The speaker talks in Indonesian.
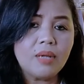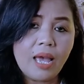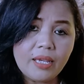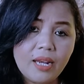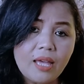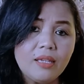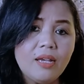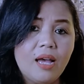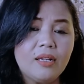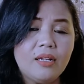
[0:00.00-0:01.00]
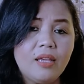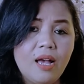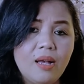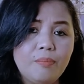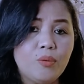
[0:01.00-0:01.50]
naik lagi
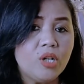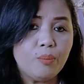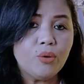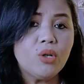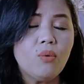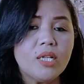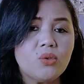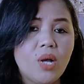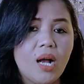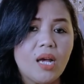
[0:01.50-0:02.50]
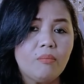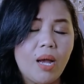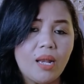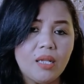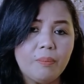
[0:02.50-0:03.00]
karirnya, pundi-pundi uang juga akan
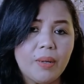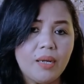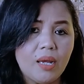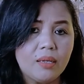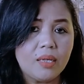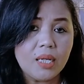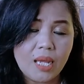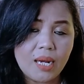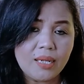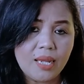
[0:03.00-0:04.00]
mengalir pada diri